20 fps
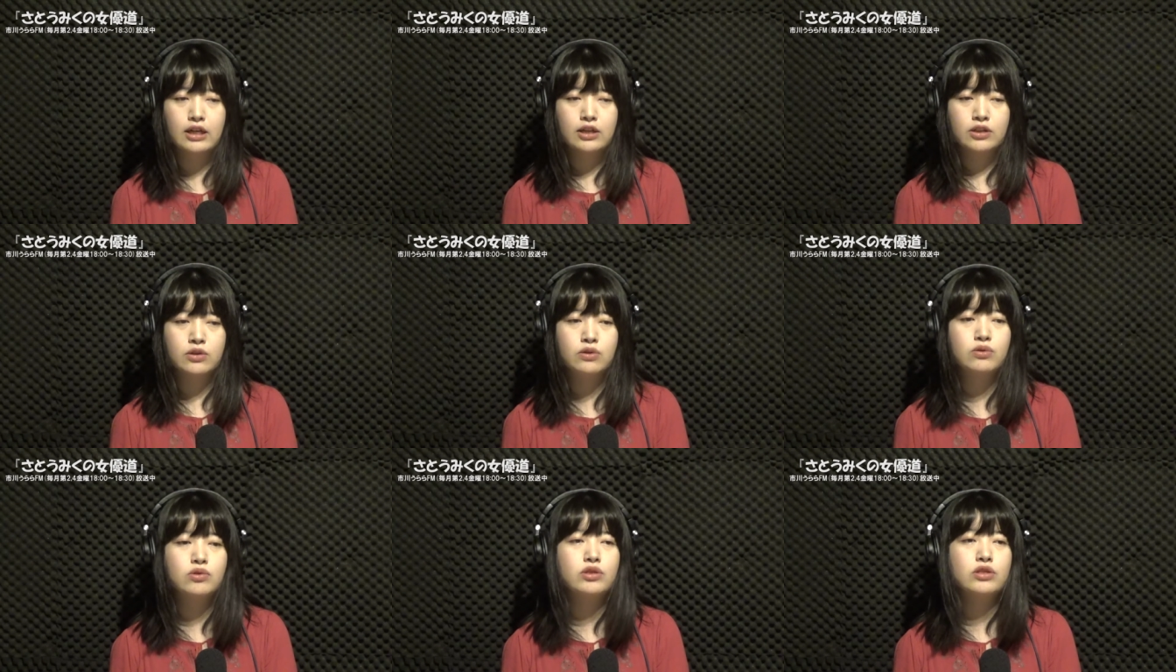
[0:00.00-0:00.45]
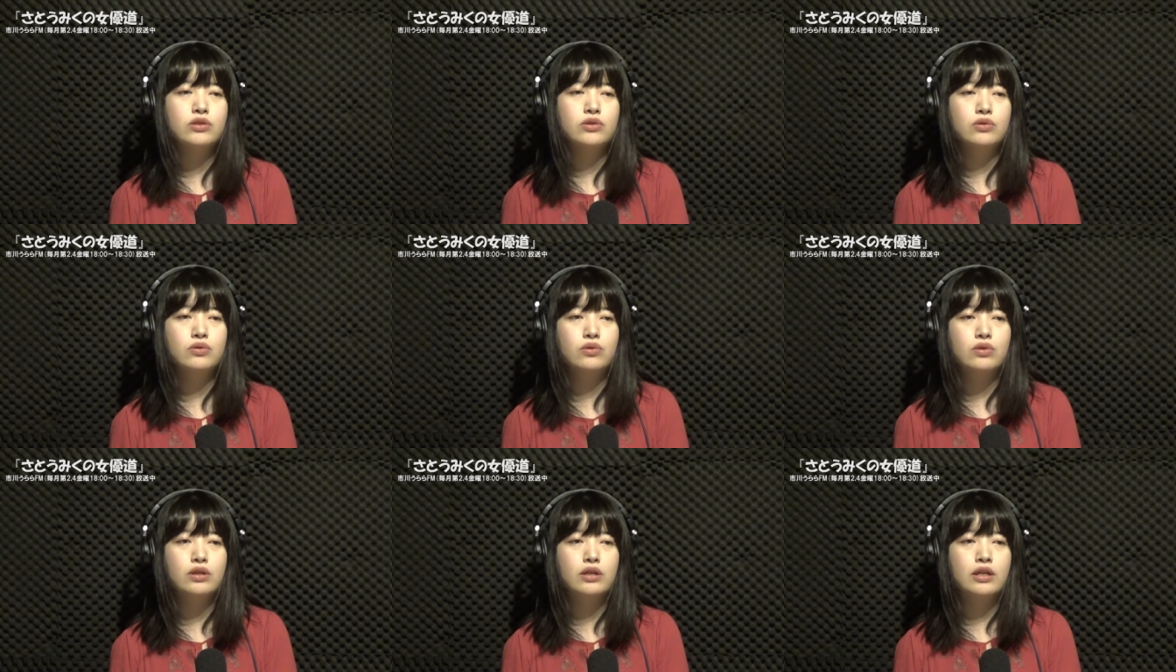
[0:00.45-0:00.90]
そのうち
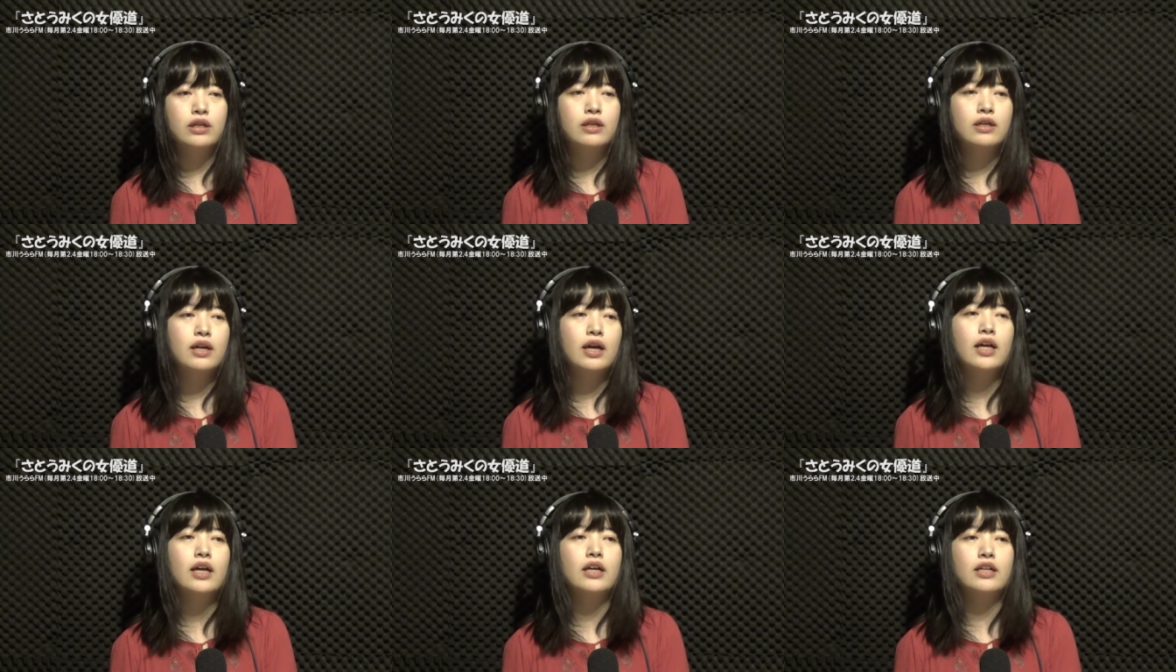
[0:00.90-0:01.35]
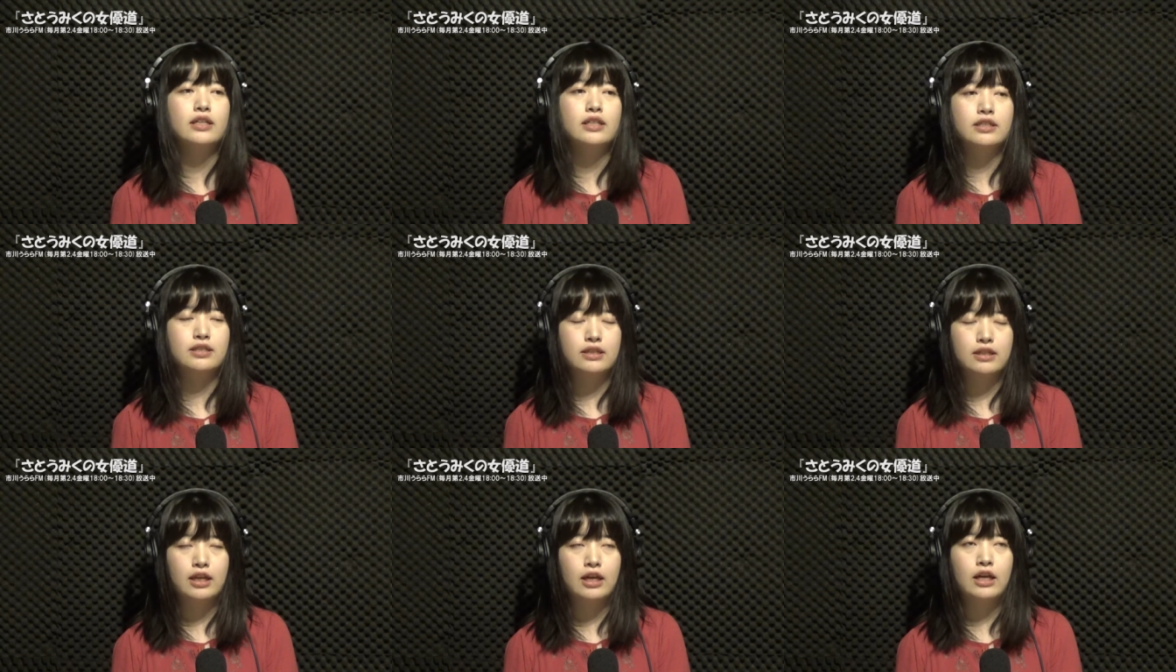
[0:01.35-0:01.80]
の1回がで
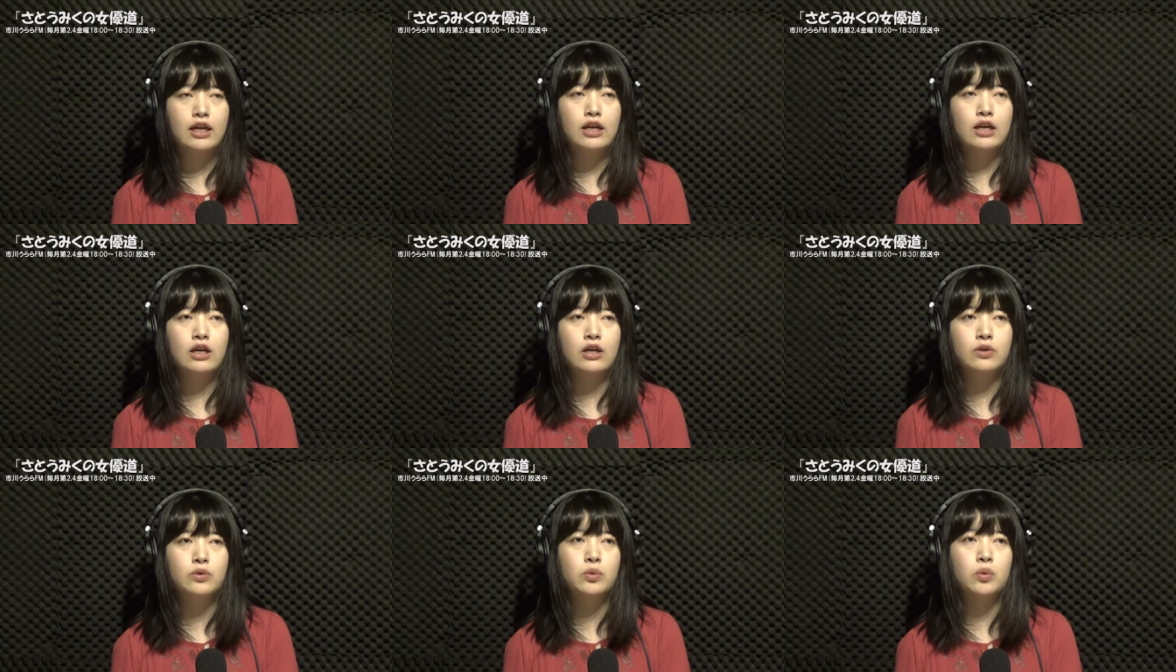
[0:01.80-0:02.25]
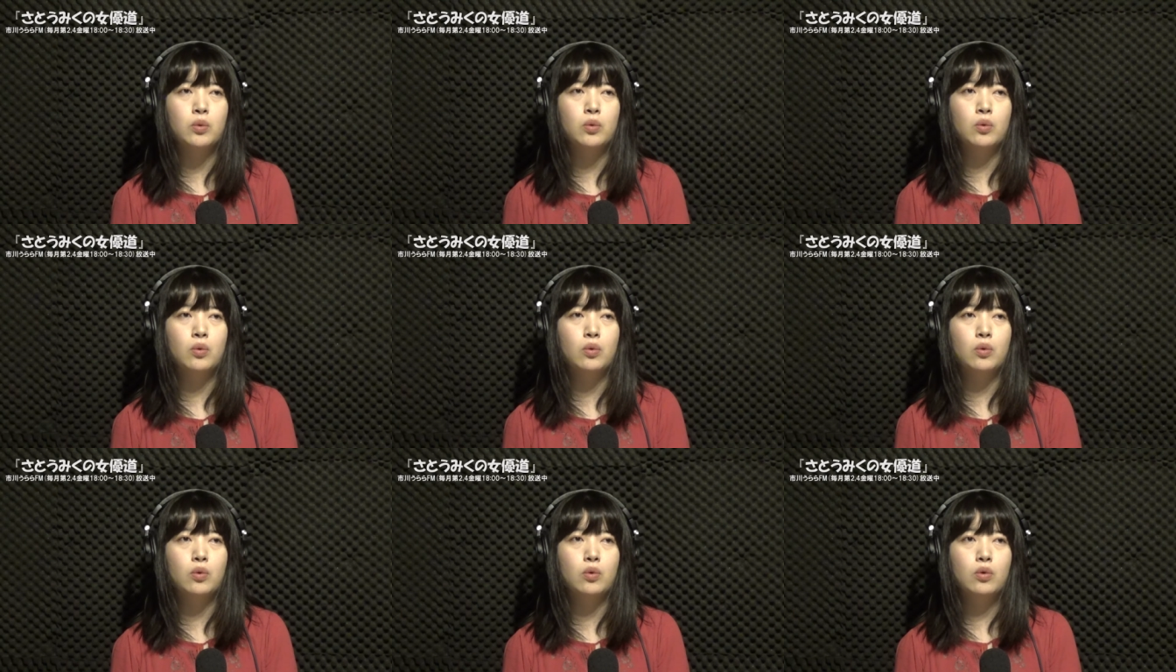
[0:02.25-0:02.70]
すね、あ
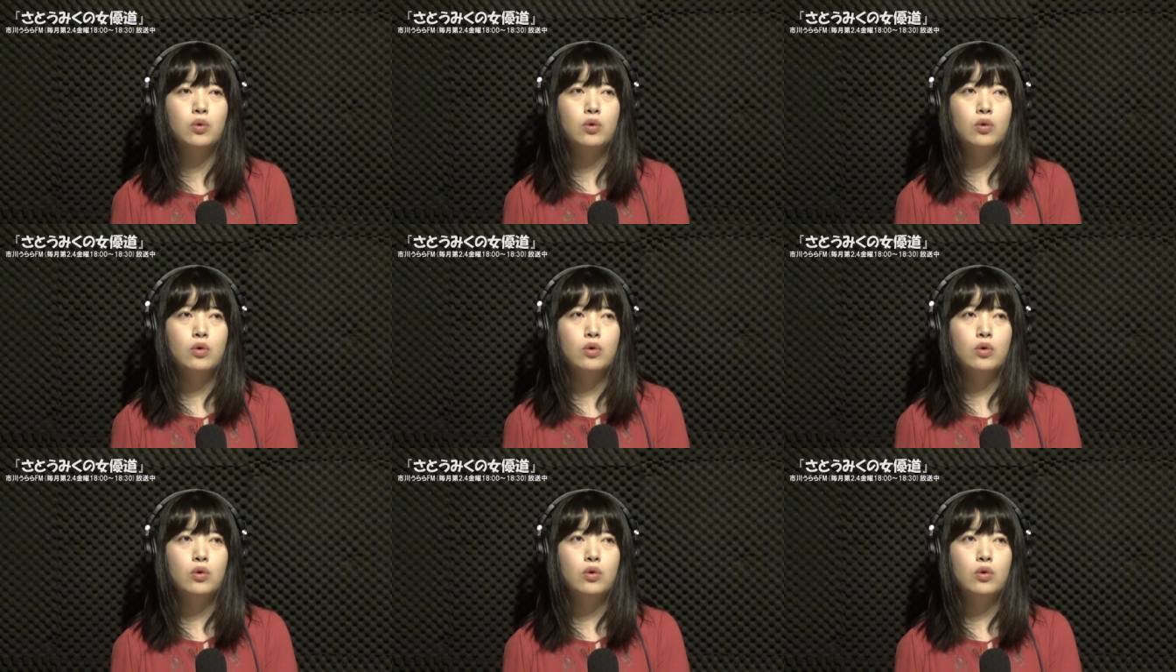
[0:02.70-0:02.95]
の